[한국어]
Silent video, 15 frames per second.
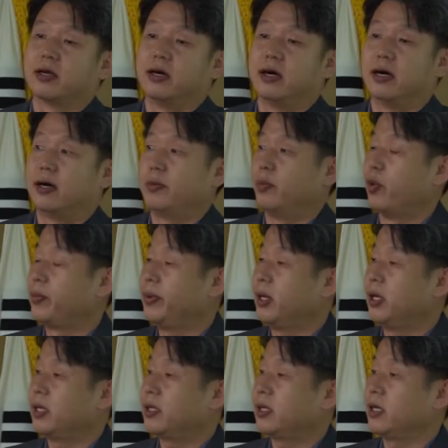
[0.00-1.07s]
어,
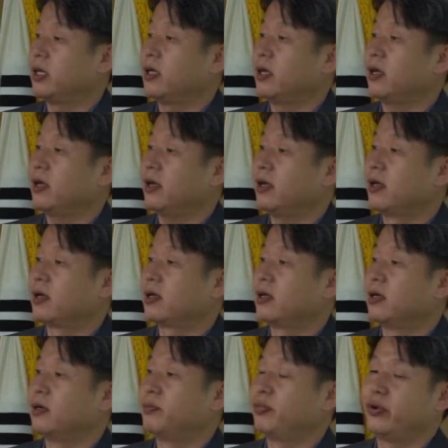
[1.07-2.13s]
모빌리티의
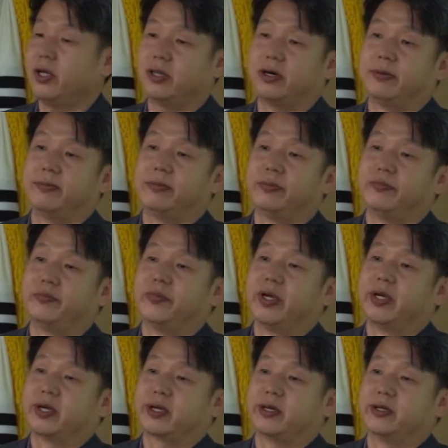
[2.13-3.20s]
그 프리덤,
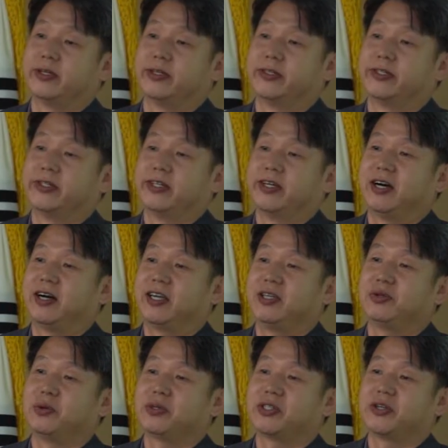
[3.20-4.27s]
그 아,
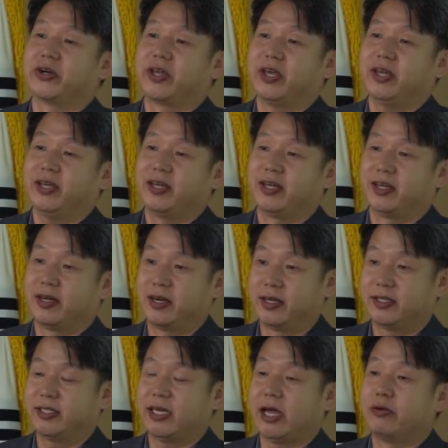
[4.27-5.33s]
이동성의
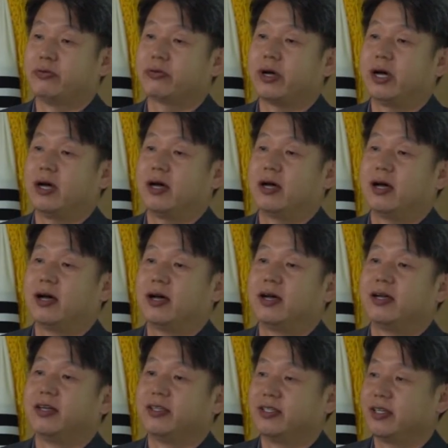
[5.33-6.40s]
아, 자유가
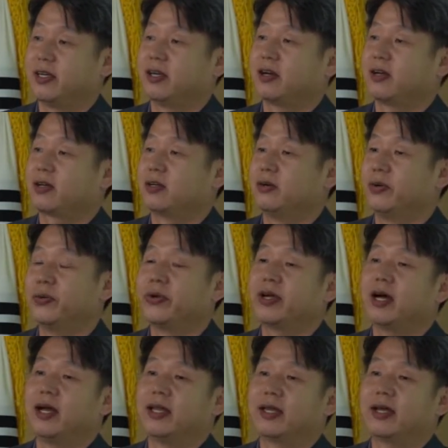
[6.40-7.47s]
이제 그 오는
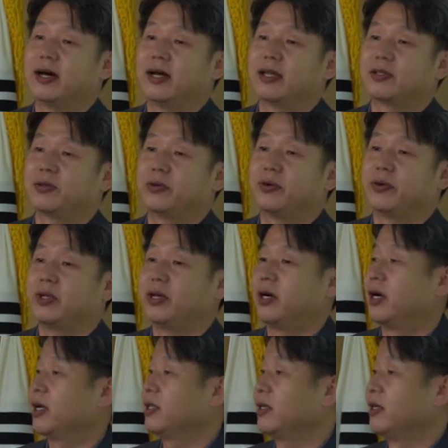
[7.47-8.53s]
거 아닌가 또
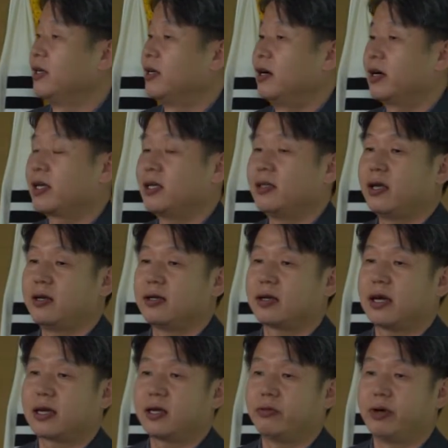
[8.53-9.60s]
이러한 어, 기대를
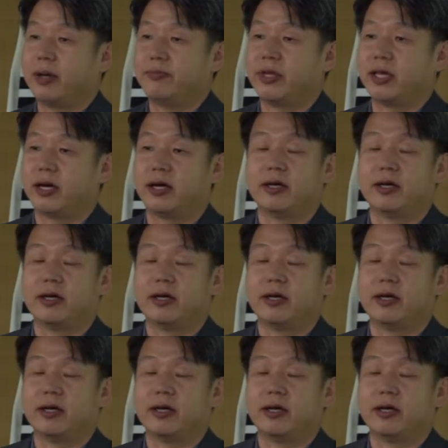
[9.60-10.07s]
갖기도 합니다.